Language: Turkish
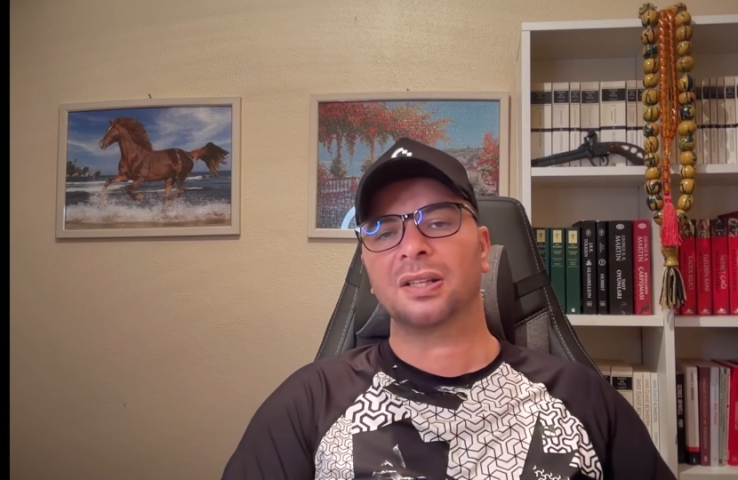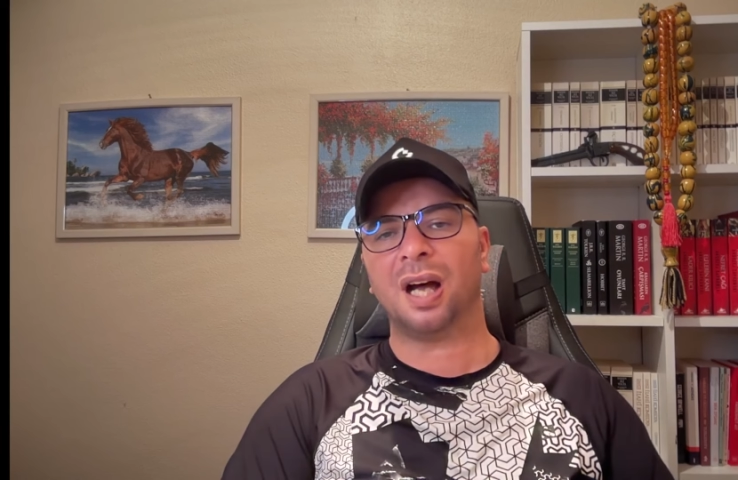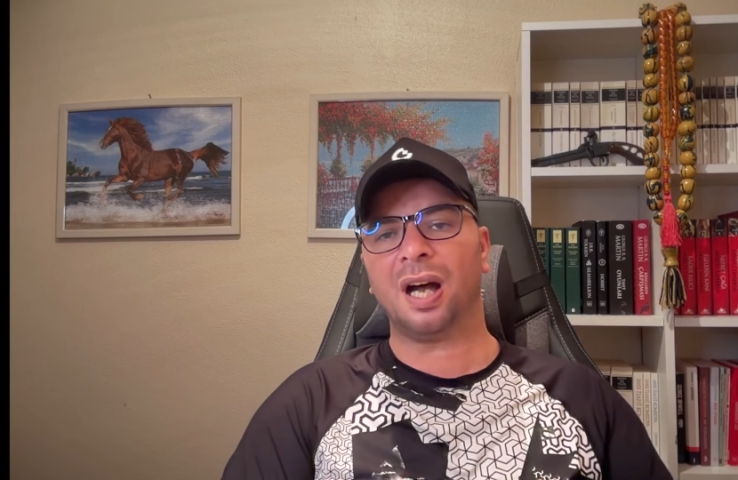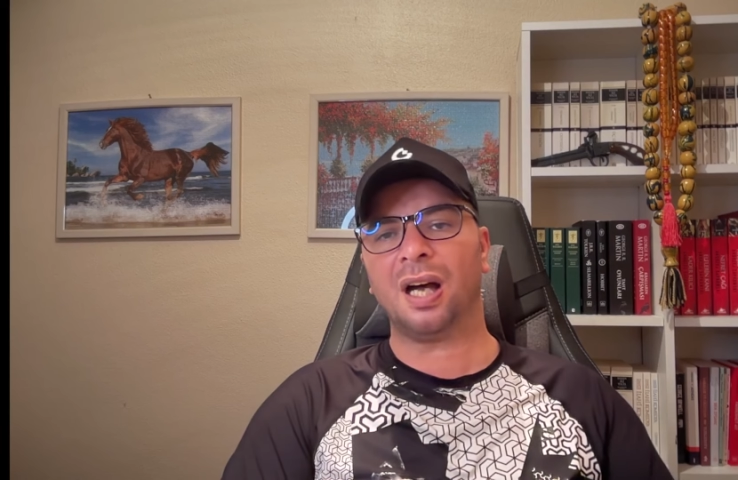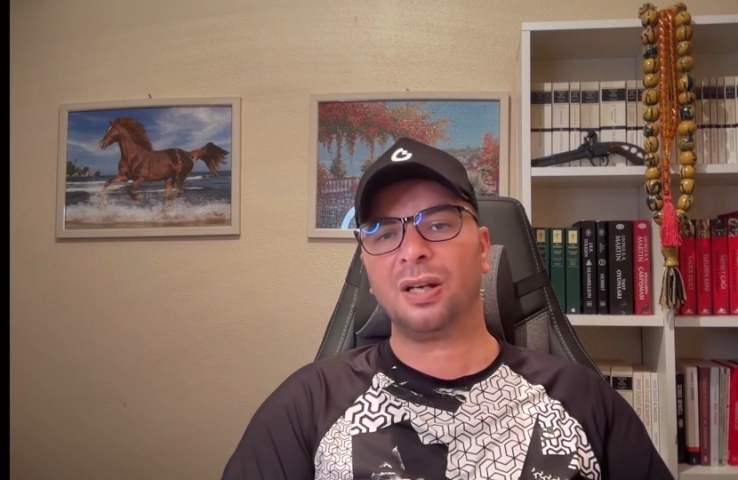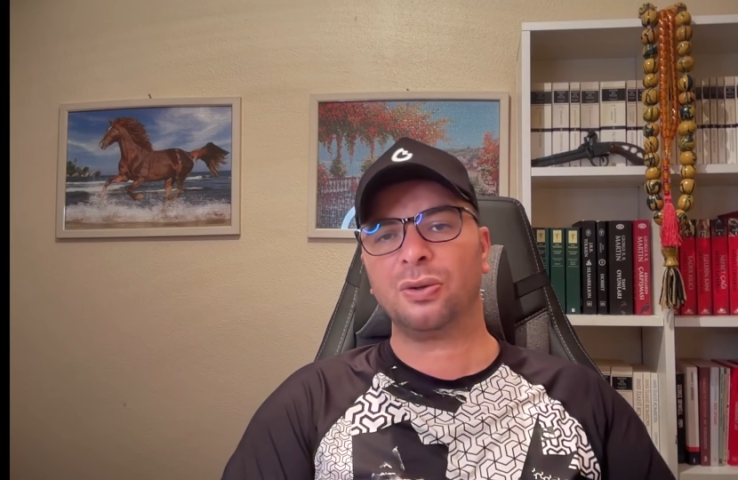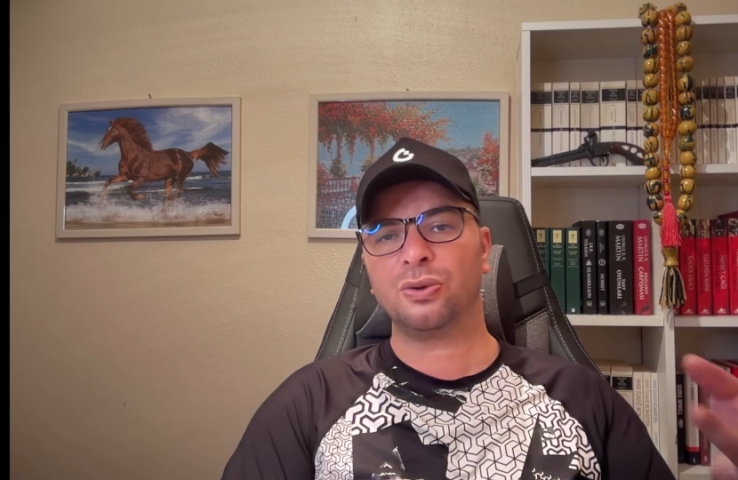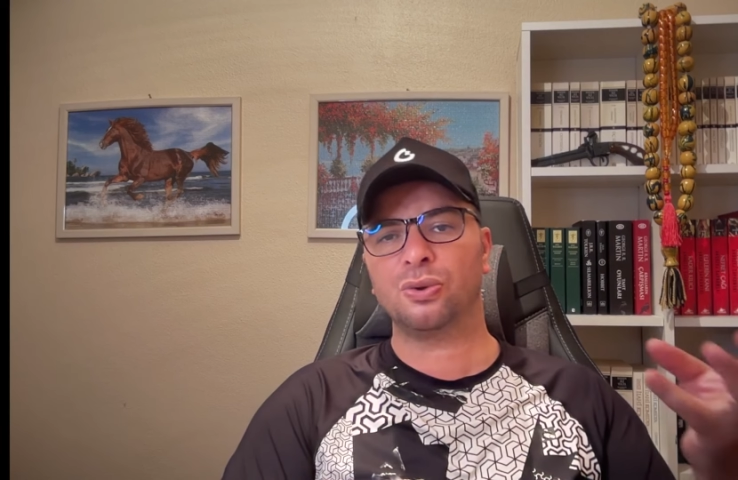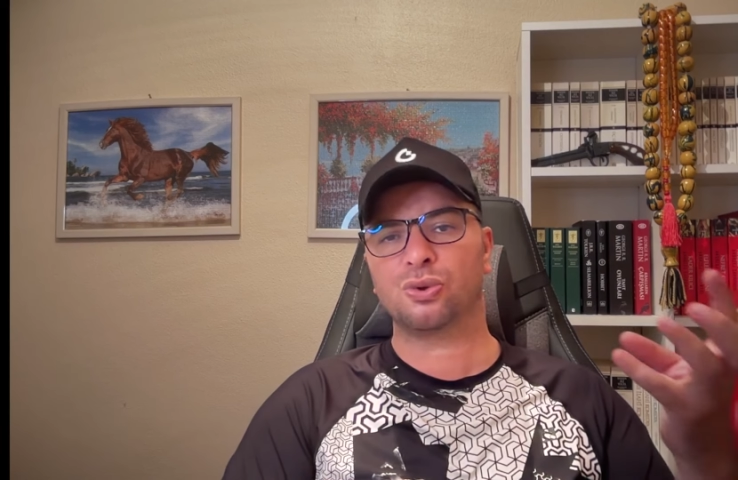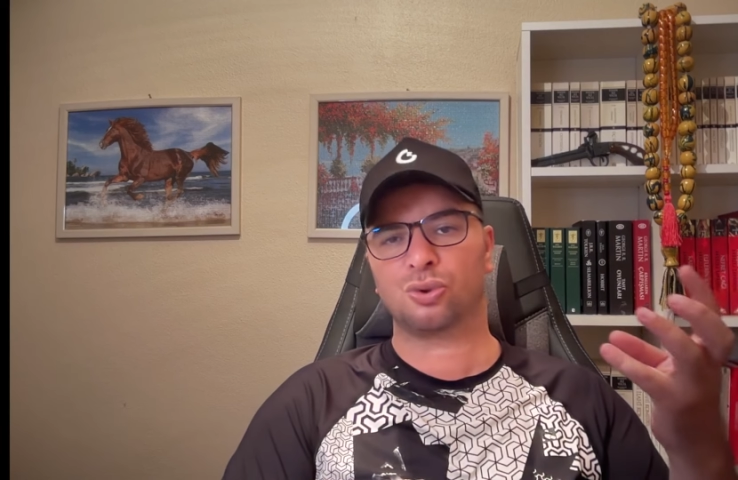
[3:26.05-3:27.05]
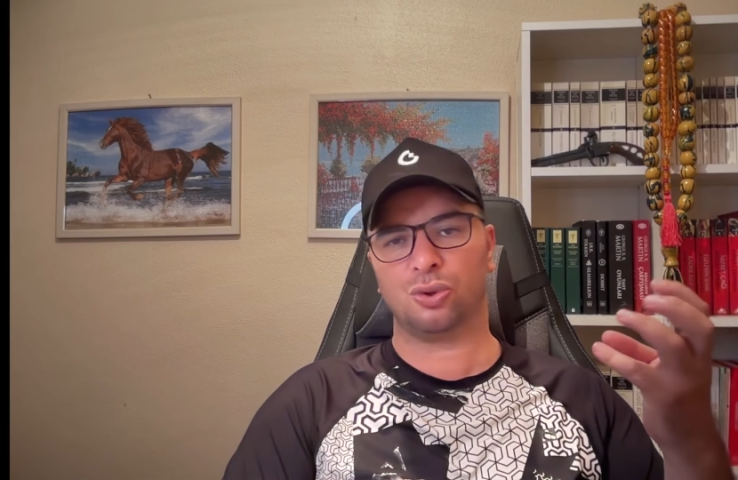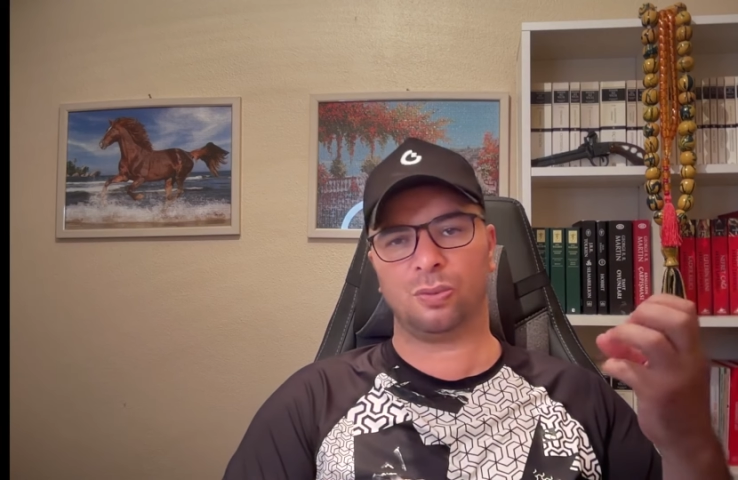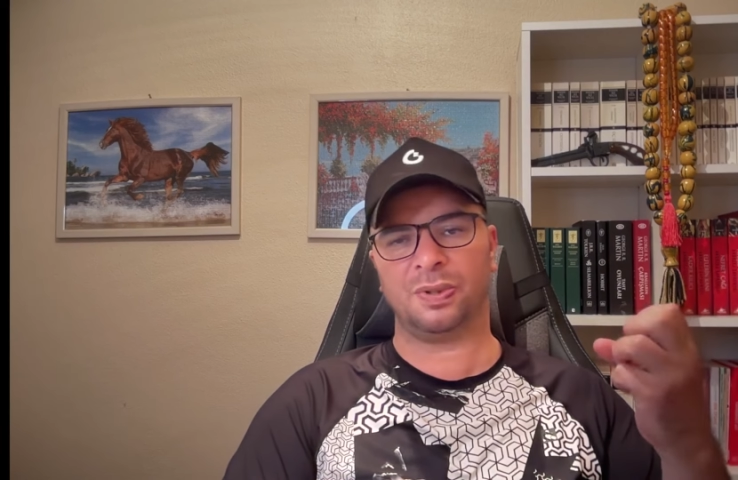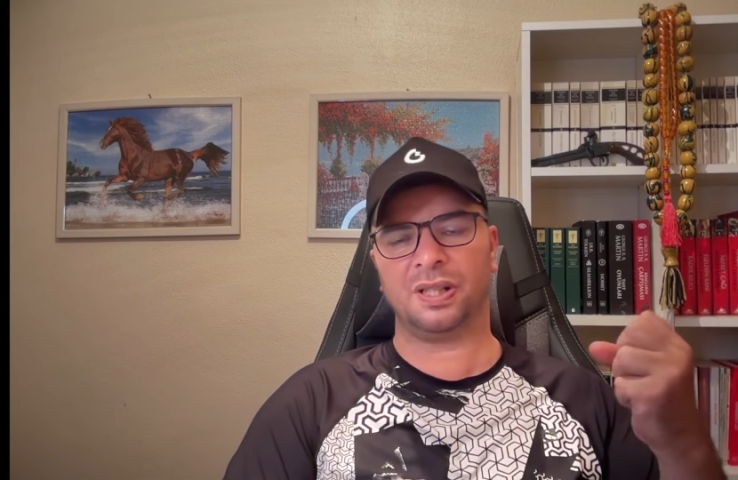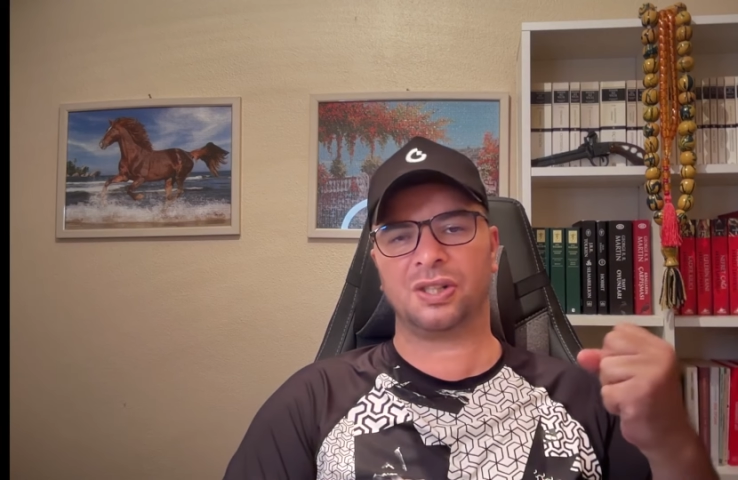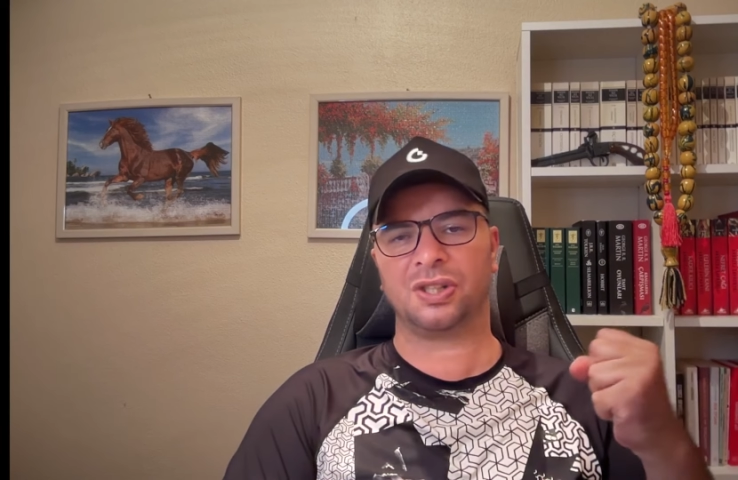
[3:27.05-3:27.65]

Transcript: daha güçlü bir